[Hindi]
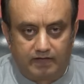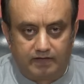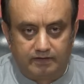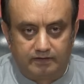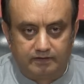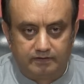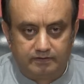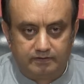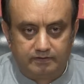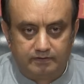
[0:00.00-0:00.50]
है
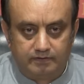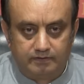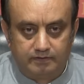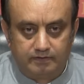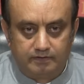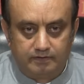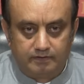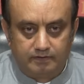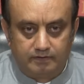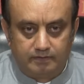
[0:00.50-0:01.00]

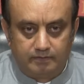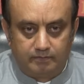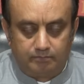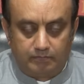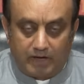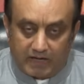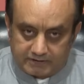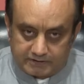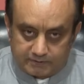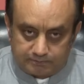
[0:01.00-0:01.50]

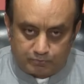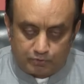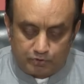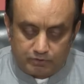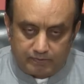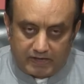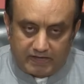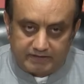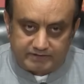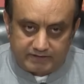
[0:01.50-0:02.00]

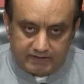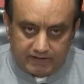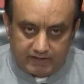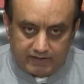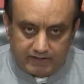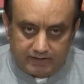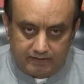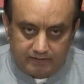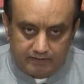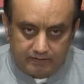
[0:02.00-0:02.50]
महत्वपूर्ण बात यह
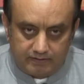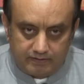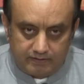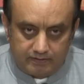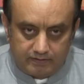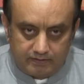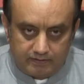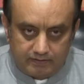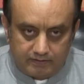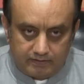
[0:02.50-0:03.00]
है
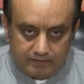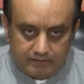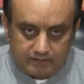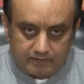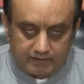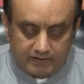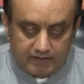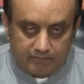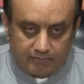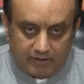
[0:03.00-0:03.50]

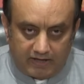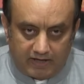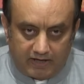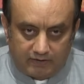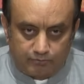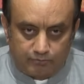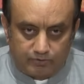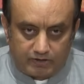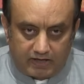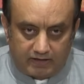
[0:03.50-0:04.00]
कि यह
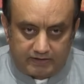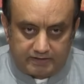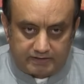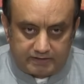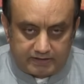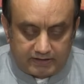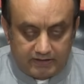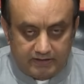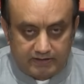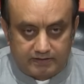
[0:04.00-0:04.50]
बयान उनका
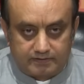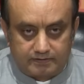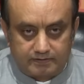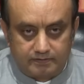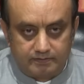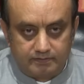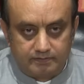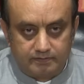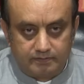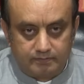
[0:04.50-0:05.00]
ठीक
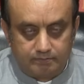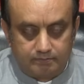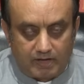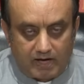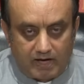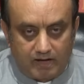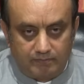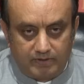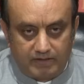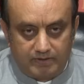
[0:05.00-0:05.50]

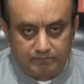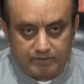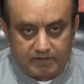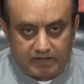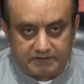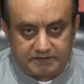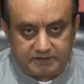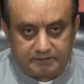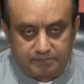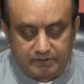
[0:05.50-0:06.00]
महामहिम
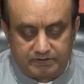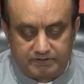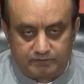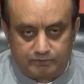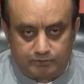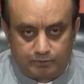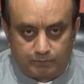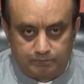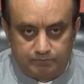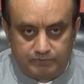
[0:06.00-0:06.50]
राष्ट्रपति
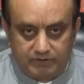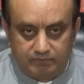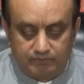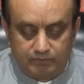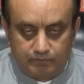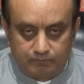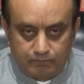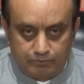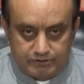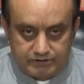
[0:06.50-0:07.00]
द्रौपदी
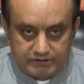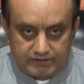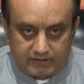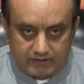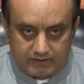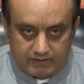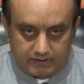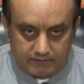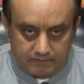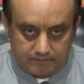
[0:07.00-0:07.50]
मुर्मू जी
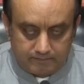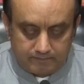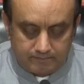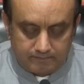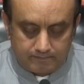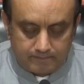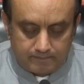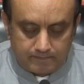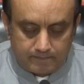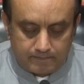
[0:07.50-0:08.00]
के
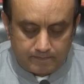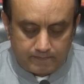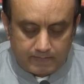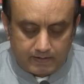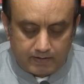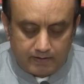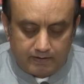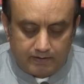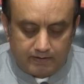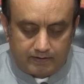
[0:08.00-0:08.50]

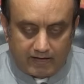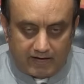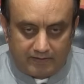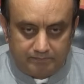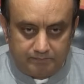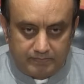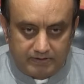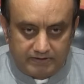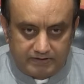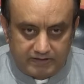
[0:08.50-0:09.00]

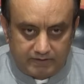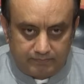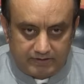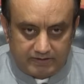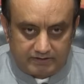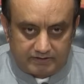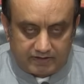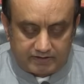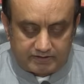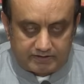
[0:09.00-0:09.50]
राम मंदिर
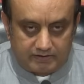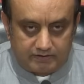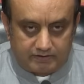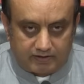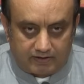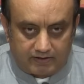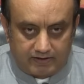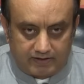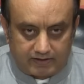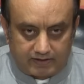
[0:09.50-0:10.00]
में दर्शन
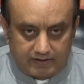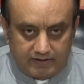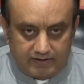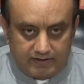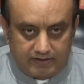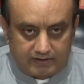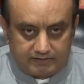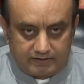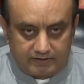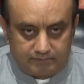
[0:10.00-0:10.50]
करने के
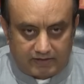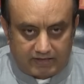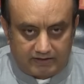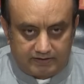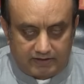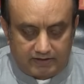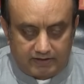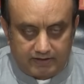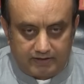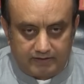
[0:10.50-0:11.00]
एक दिन
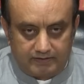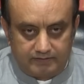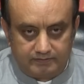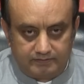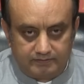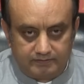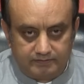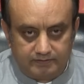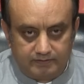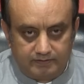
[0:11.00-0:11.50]
बाद आया है
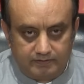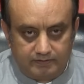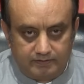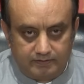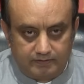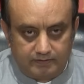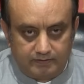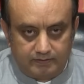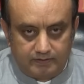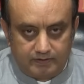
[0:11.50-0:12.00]

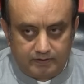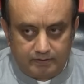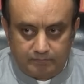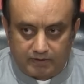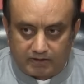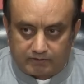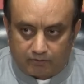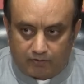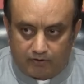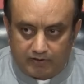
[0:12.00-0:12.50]

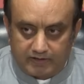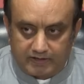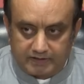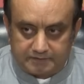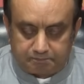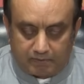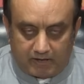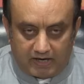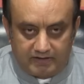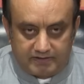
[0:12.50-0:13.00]
मैं
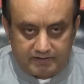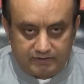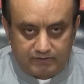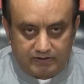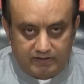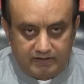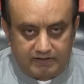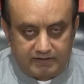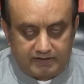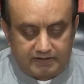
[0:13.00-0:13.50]
कांग्रेस पार्टी
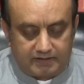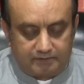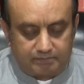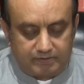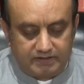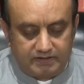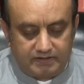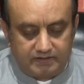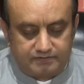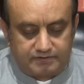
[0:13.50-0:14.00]
और इंडी
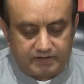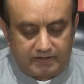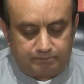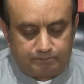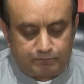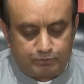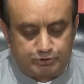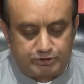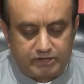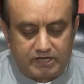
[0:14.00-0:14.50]
गठबंधन से
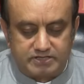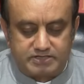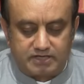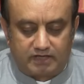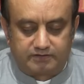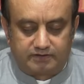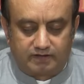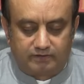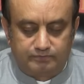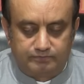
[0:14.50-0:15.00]
पूछना
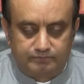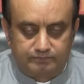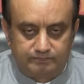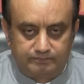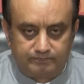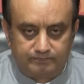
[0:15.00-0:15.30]
चाहता हूं